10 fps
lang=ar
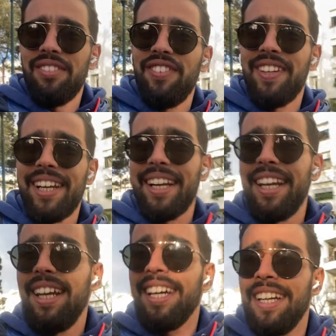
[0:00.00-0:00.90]
فيه
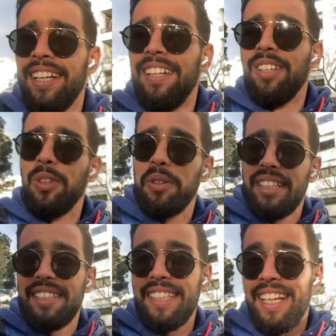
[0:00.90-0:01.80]
الريح وديك
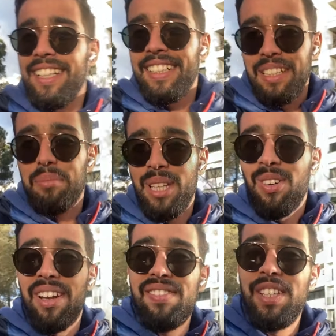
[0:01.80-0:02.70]
الساعه نبداو
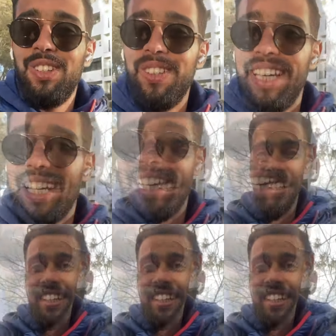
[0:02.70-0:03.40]
لا فيديو ديالنا